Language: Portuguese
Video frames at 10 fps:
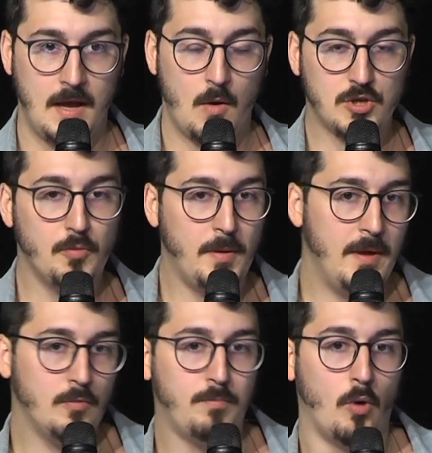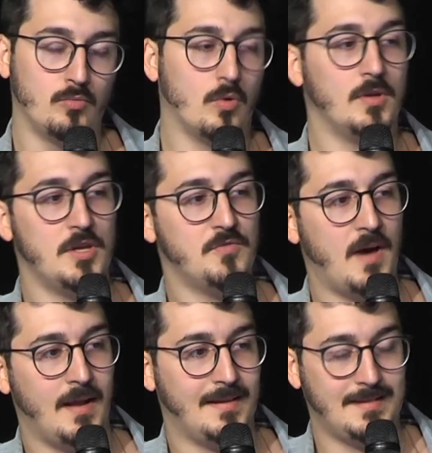Eu acho que o primeiro ponto, quando a gente
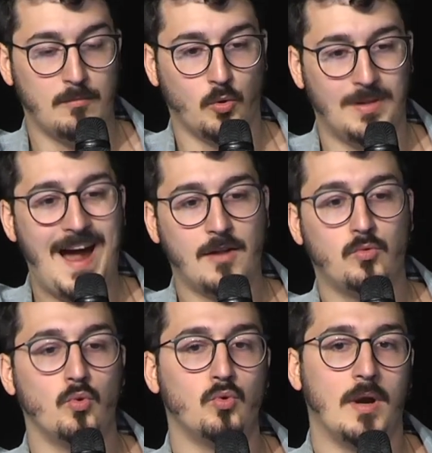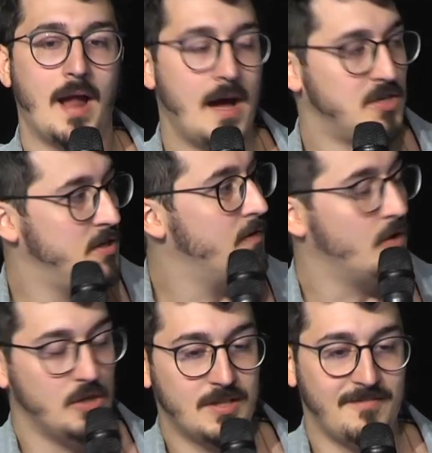fala dessa mudar tudo na narrativa,
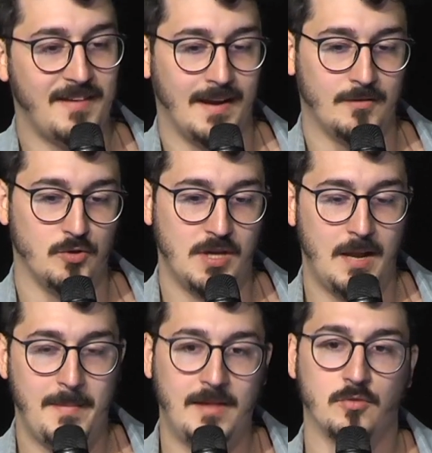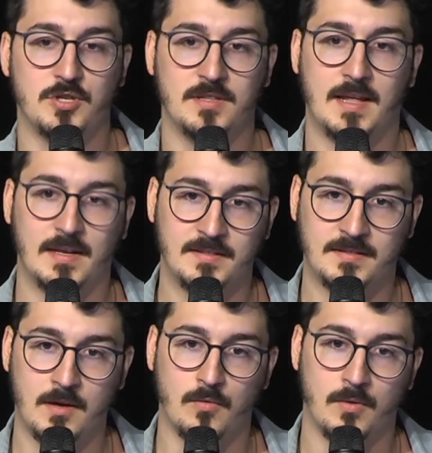quando a gente está falando de elemento de
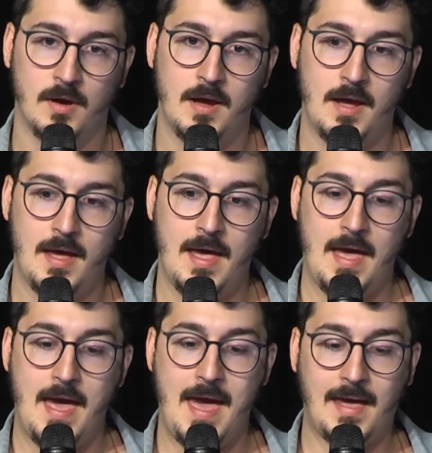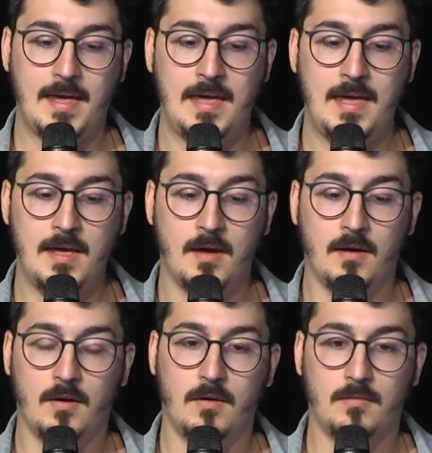interação, é que,
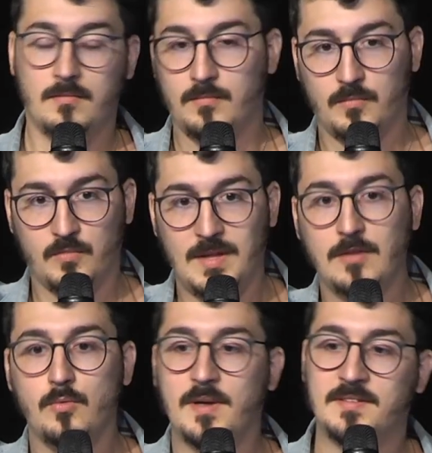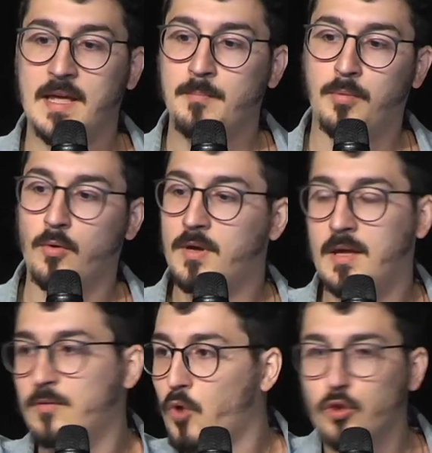dando um exemplo
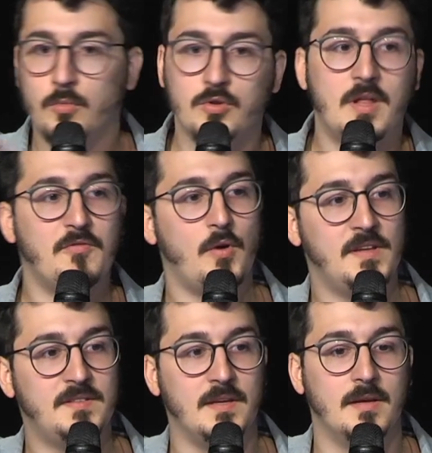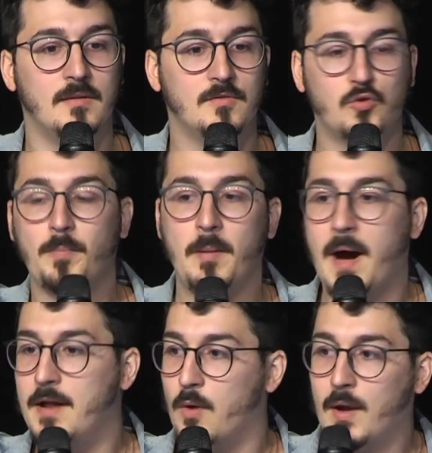que todo mundo deve conhecer, Super
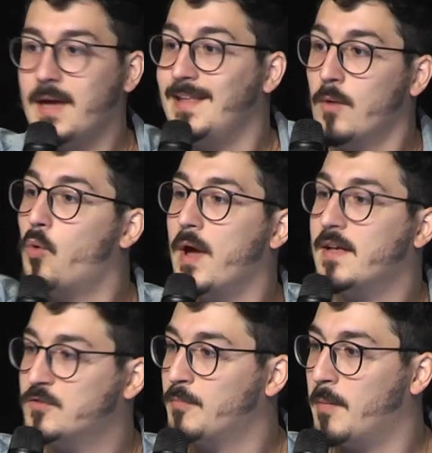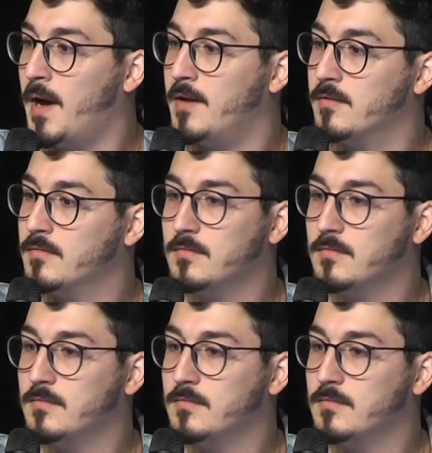Mario. Alguém aqui não conhece Super Mario?